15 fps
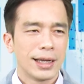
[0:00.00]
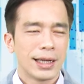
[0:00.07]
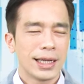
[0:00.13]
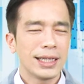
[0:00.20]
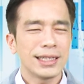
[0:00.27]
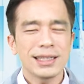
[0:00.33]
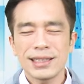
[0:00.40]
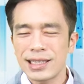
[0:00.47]

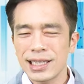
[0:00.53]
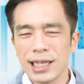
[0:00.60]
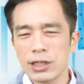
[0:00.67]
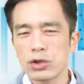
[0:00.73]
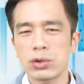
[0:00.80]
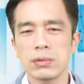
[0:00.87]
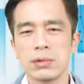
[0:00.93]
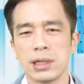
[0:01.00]
已经结
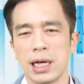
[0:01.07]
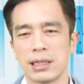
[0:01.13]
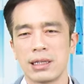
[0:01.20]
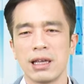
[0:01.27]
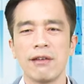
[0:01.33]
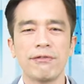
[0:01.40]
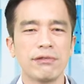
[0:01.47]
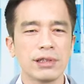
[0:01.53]
束了，
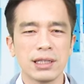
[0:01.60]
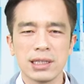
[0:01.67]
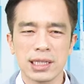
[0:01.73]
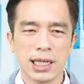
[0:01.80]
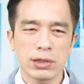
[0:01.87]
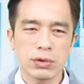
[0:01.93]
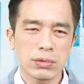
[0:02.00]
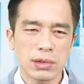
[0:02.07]
跌幅已经
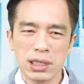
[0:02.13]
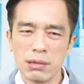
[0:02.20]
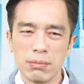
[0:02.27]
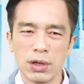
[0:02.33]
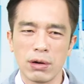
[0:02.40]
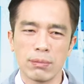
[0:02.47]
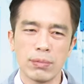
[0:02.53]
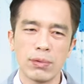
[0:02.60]
结束，已经没
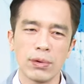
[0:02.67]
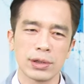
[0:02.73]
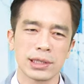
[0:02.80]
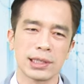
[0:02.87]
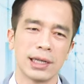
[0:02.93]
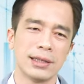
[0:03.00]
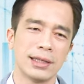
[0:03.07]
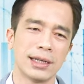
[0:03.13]
有陌
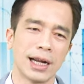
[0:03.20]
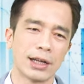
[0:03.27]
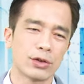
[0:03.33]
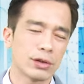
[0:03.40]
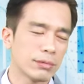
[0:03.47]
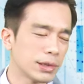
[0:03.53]
生了啦，对不